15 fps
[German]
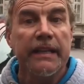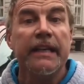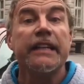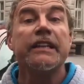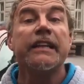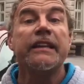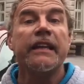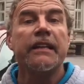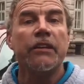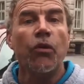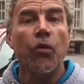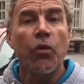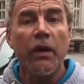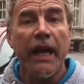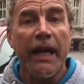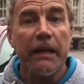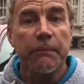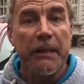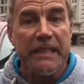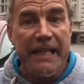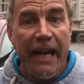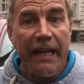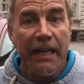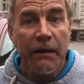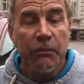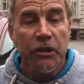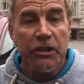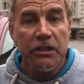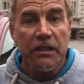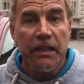die, die, die Unrecht bezahlen
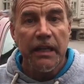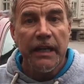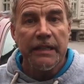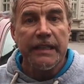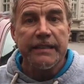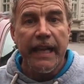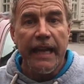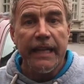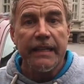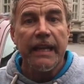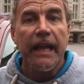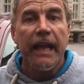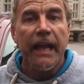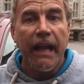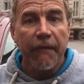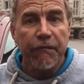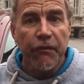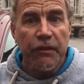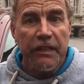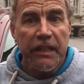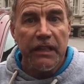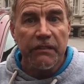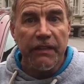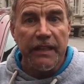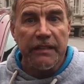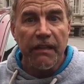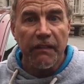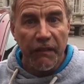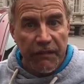haben müssen, das Geld refundiert wird.